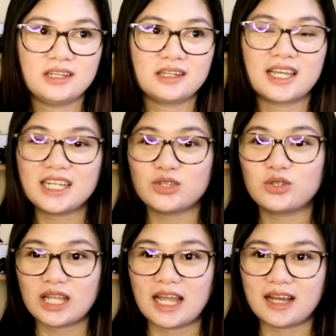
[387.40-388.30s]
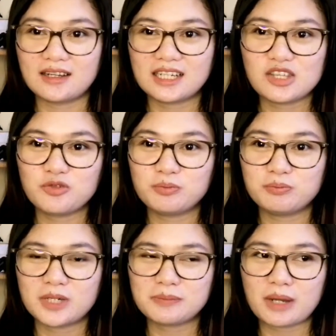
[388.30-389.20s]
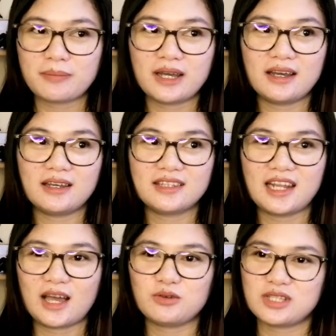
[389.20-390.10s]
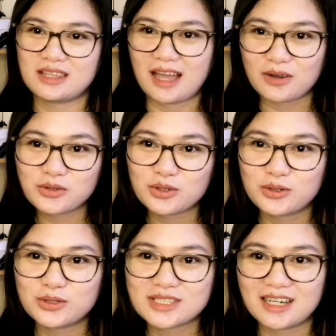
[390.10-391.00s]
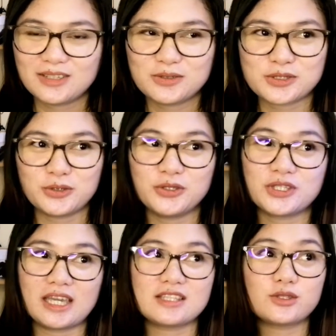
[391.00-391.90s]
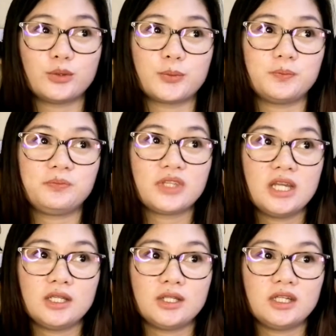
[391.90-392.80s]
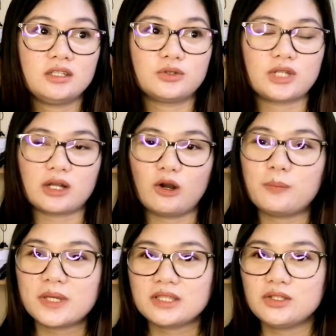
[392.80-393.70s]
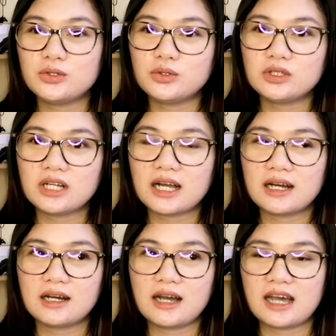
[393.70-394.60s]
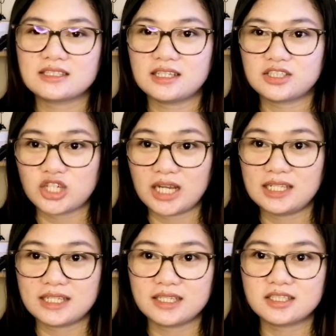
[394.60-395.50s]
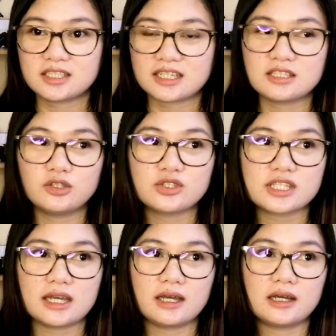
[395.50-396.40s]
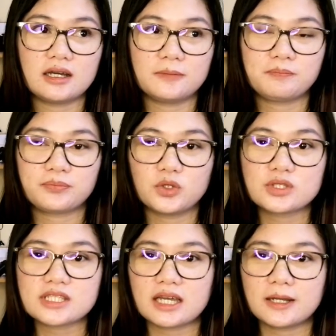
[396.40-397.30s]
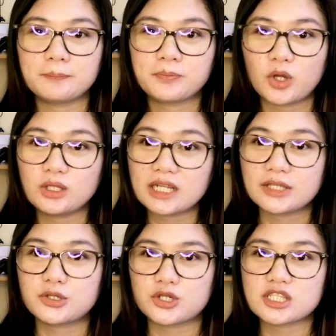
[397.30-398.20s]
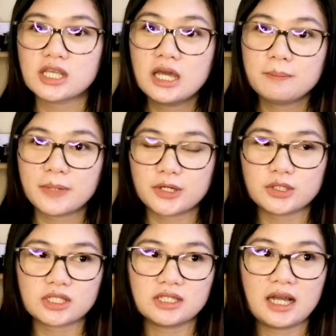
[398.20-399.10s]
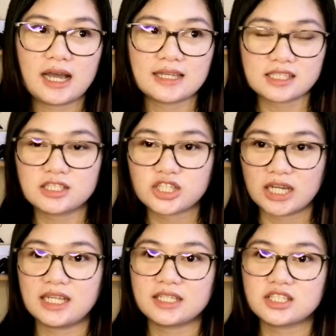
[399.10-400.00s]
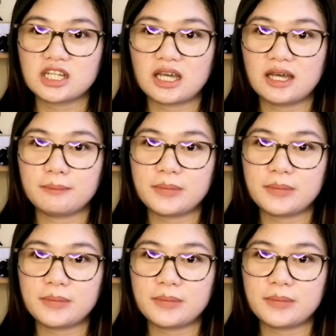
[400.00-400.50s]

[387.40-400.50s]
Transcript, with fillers: ganito na lang, na yung magpapadala ko sa takot ko, sa ano. So, yun guys, nung, nung nag-open yung uh, ah, hustle challenge, kasi dun sa, dun sa online course, meron hustle challenge na